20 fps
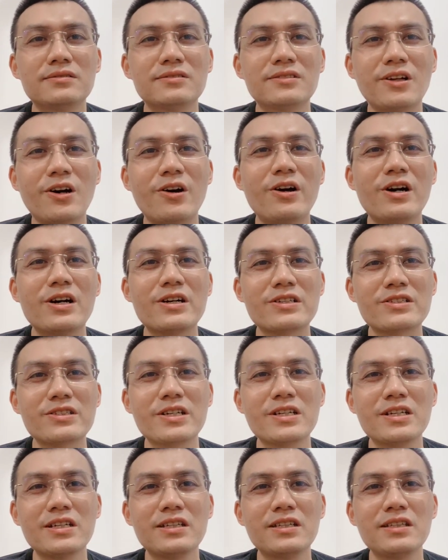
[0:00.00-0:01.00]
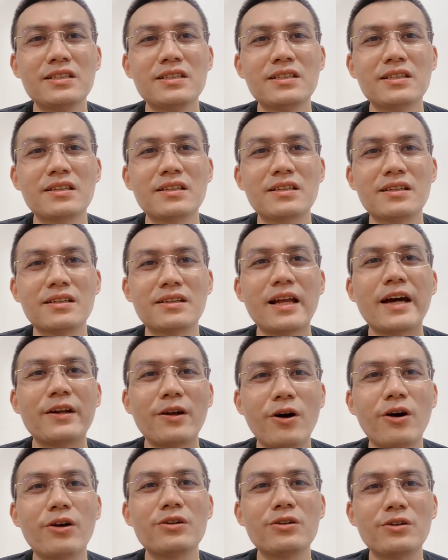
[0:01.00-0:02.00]
nó ở dưới đáy
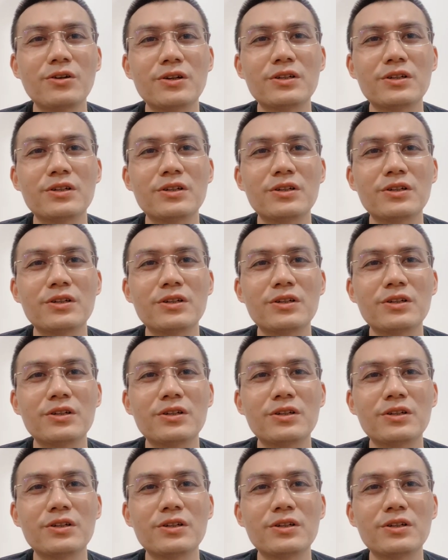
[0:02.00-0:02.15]
nón,